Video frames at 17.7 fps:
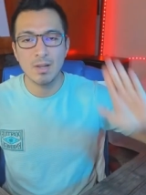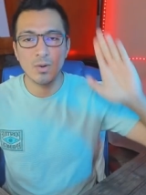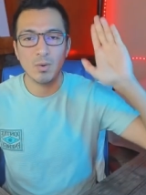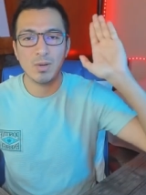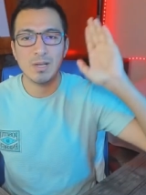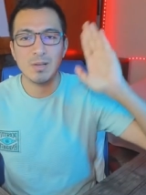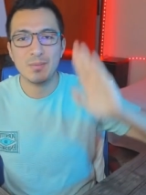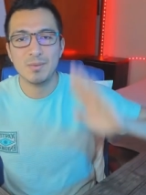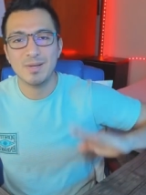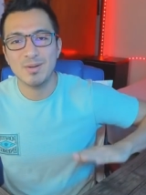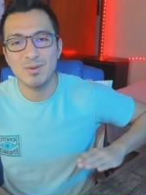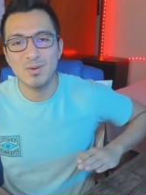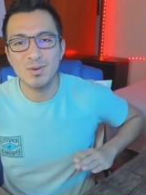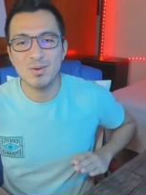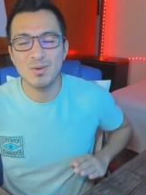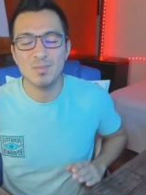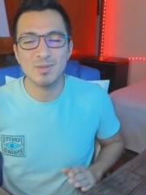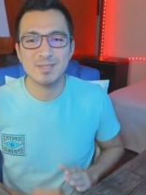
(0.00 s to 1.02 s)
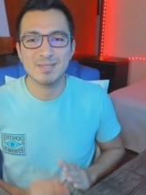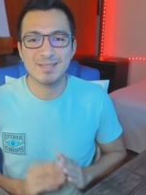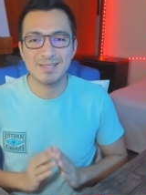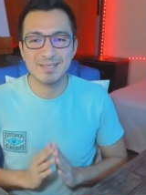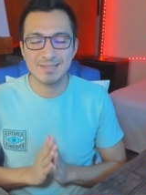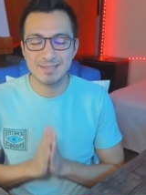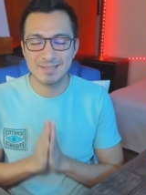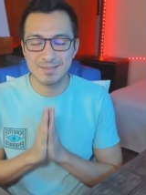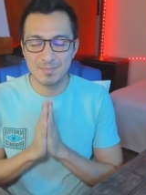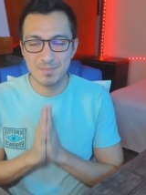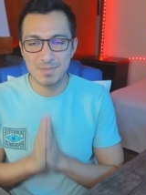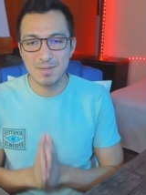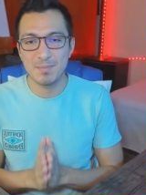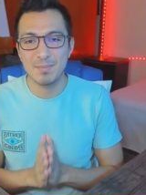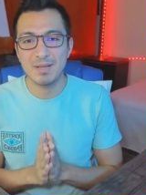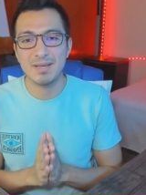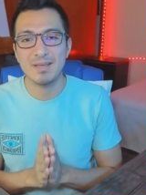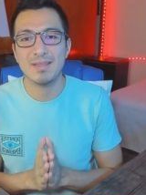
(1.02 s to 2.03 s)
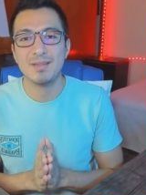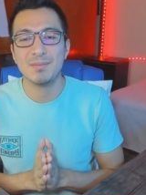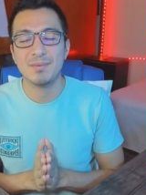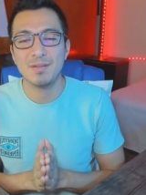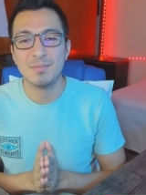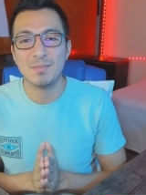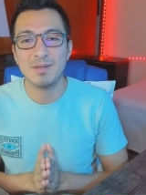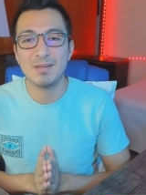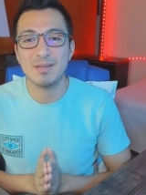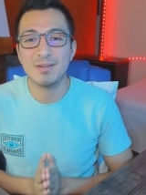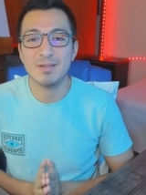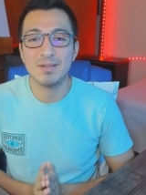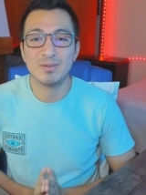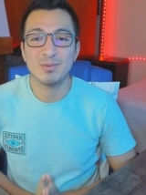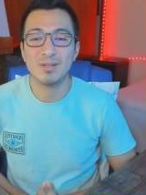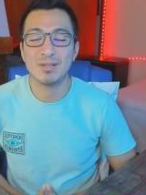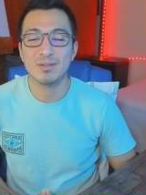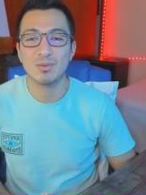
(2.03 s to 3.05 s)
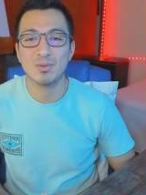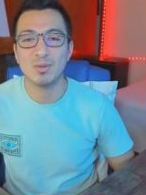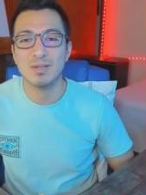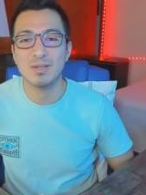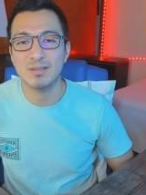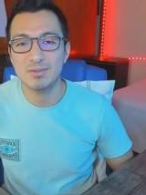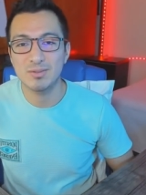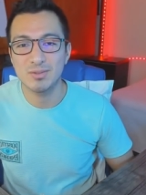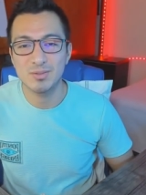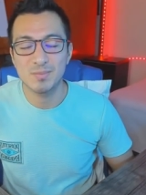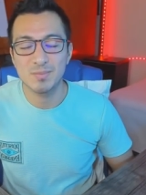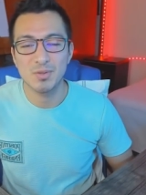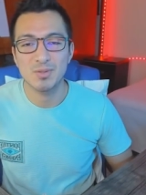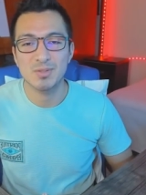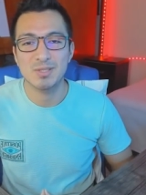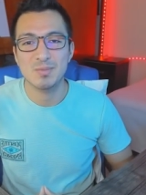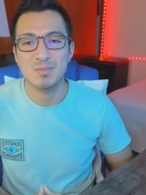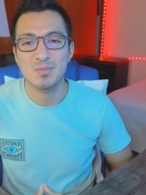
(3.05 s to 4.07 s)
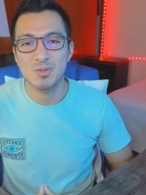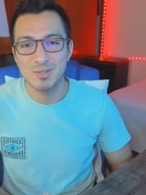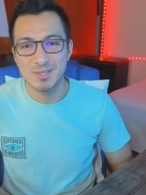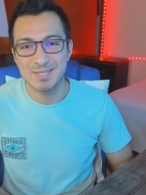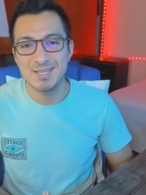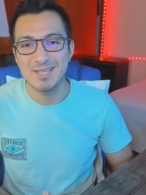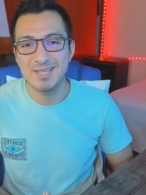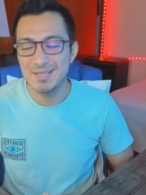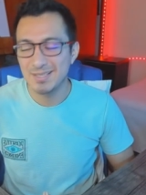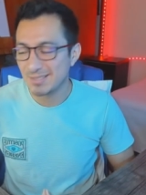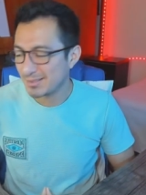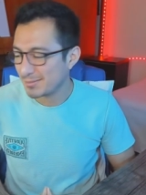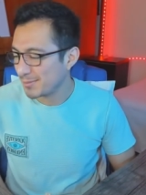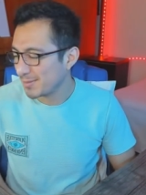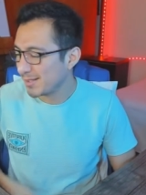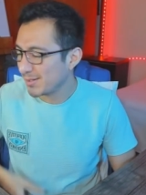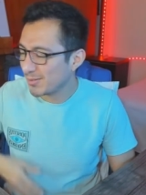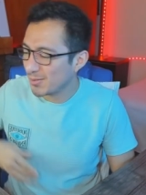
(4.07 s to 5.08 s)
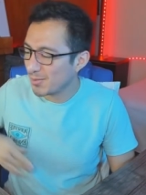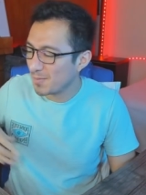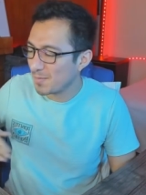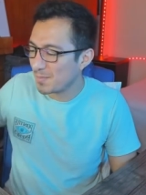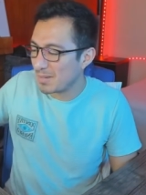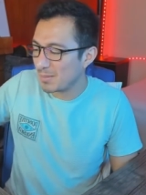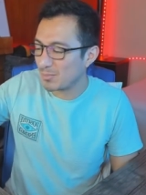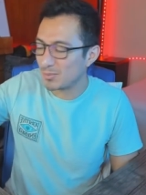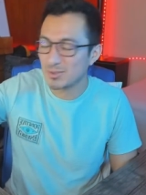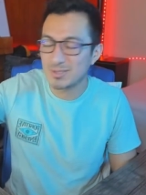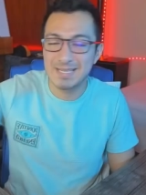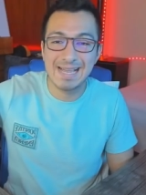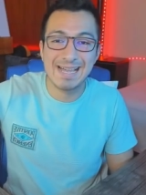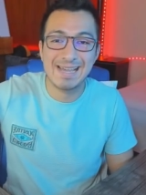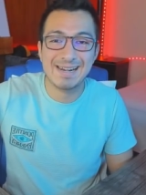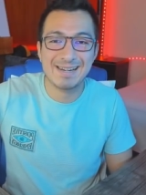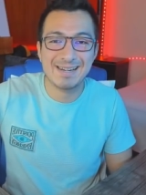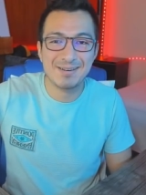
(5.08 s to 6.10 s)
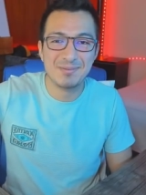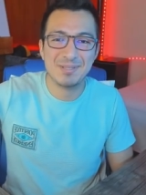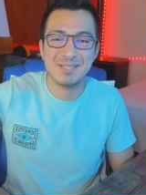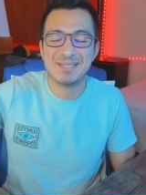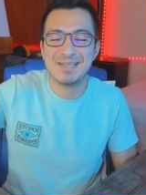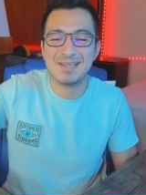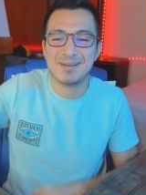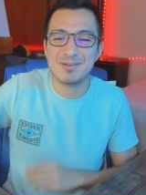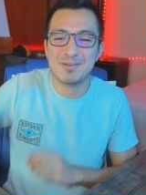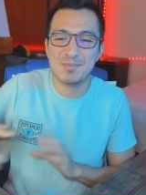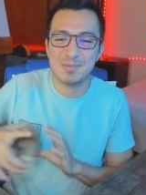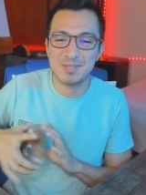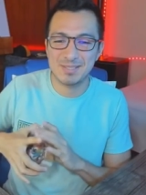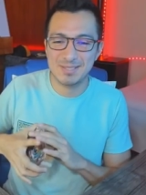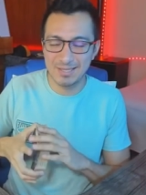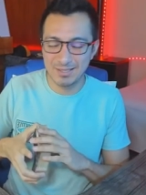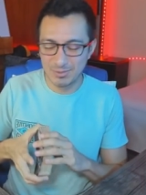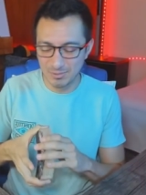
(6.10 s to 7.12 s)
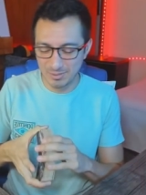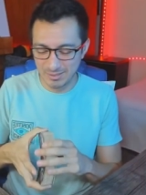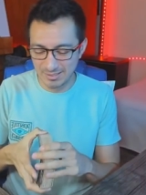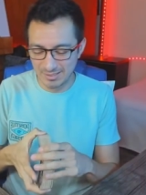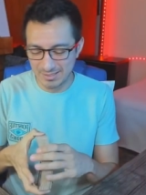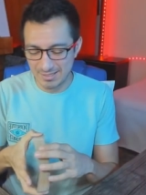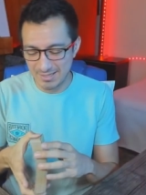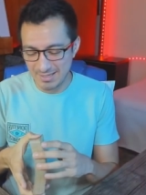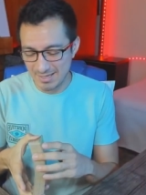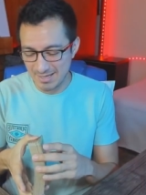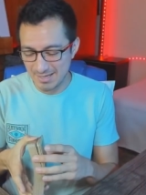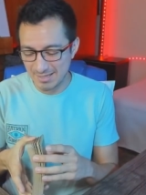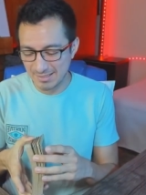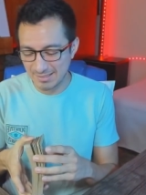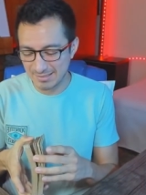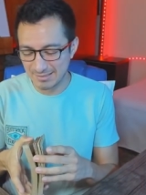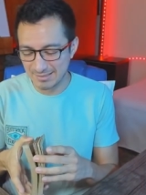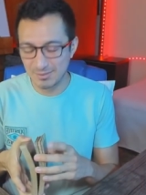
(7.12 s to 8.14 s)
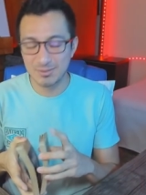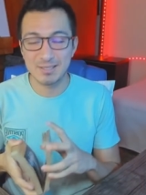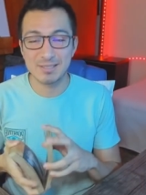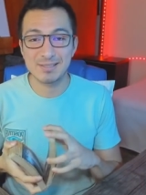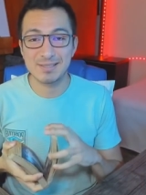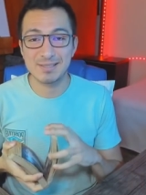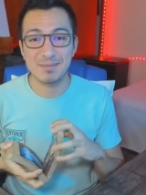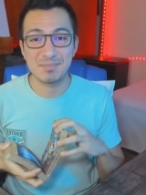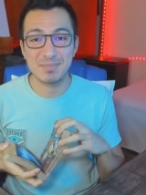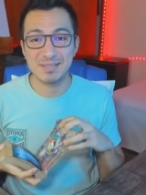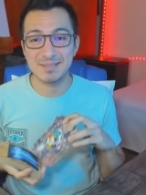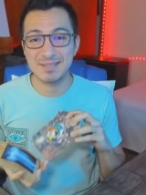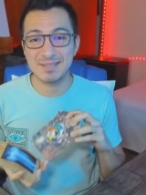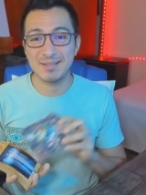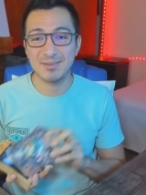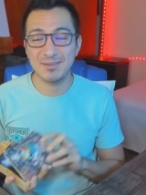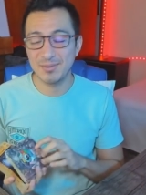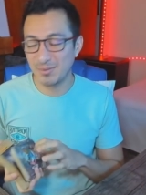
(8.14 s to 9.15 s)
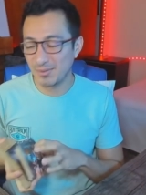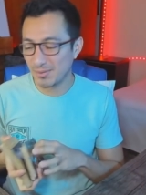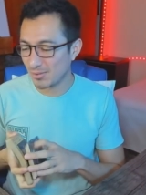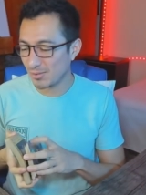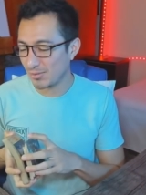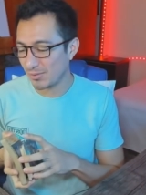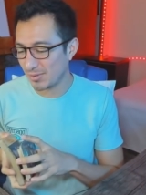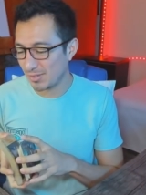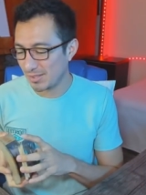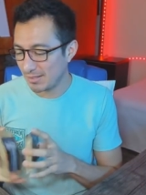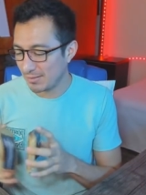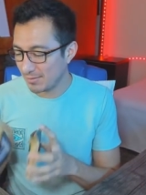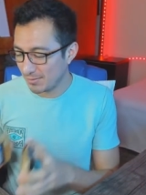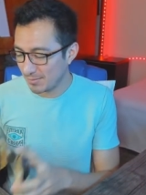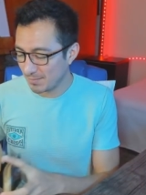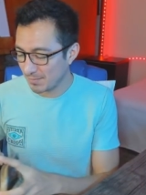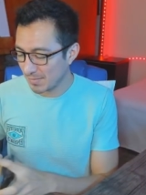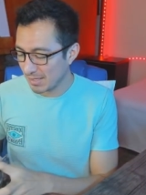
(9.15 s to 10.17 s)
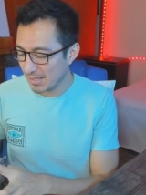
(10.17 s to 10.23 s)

Hola Virgo, ¿cómo estás? Bienvenido y bienvenida a tu lectura de estos próximos días. Virgo, vamos a revisar cómo está tu energía, qué es lo que está pasando contigo.